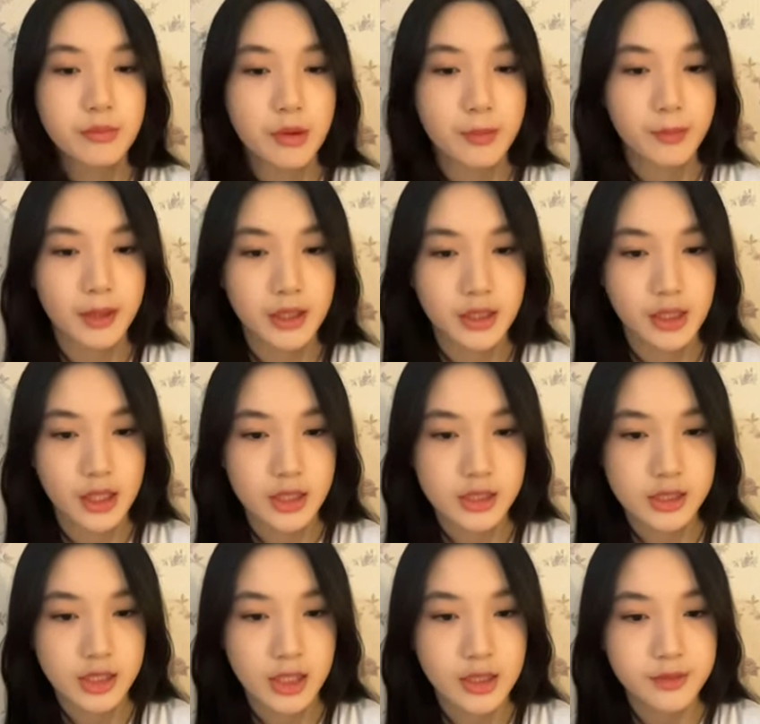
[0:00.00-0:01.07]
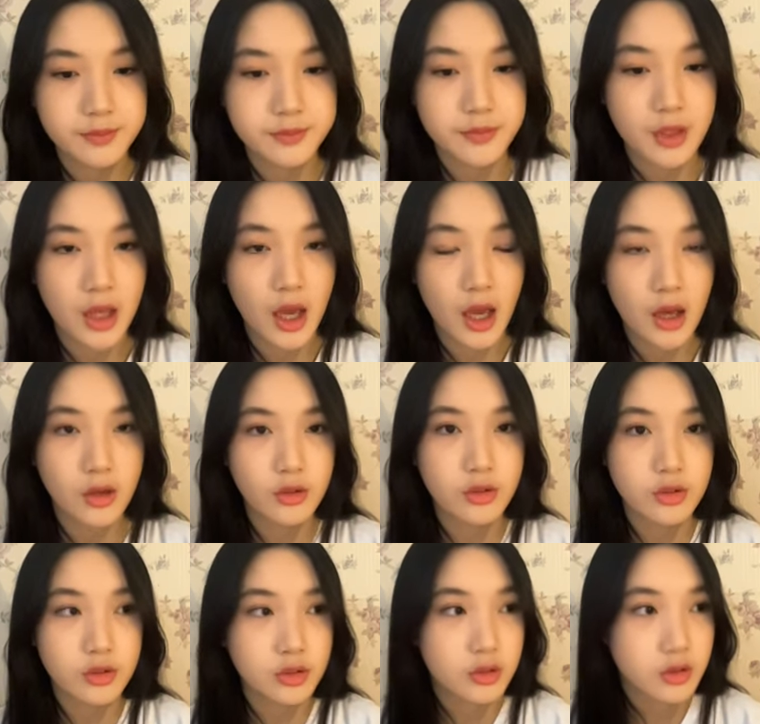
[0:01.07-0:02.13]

Bob kan guys kan aku